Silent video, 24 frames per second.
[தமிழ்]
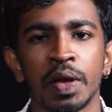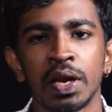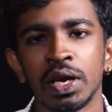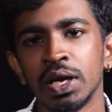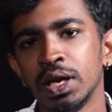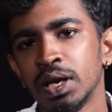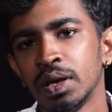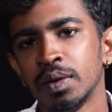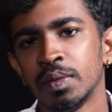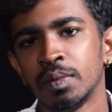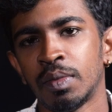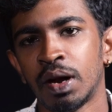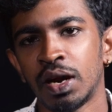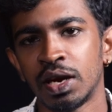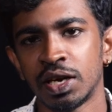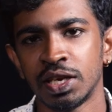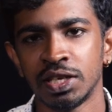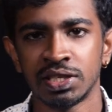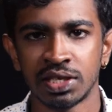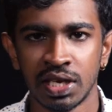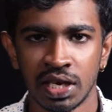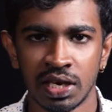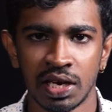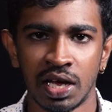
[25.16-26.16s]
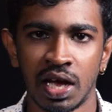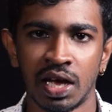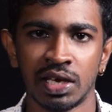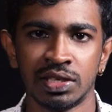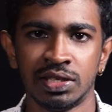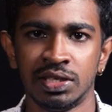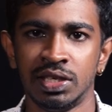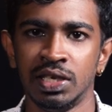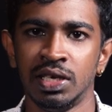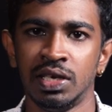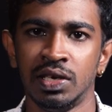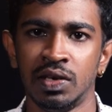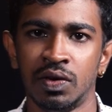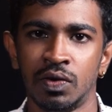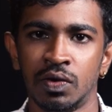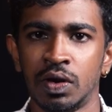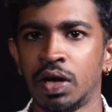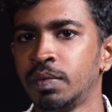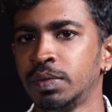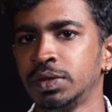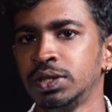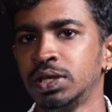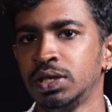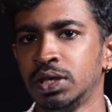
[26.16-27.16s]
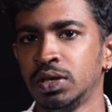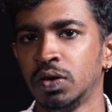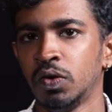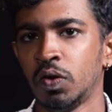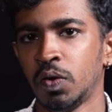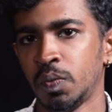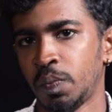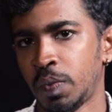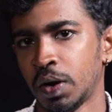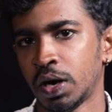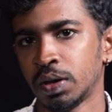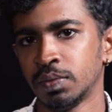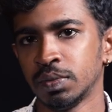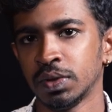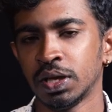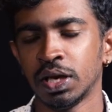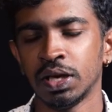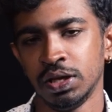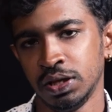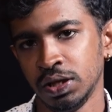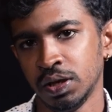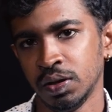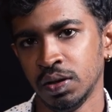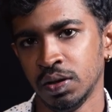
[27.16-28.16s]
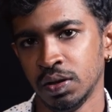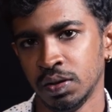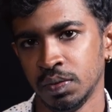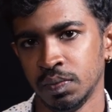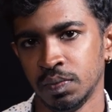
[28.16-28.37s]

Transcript: பெரிய மல்டி ஸ்டார் காஸ்டிங்கோட அமைஞ்சிருக்க ஒரு படம் தான் இந்த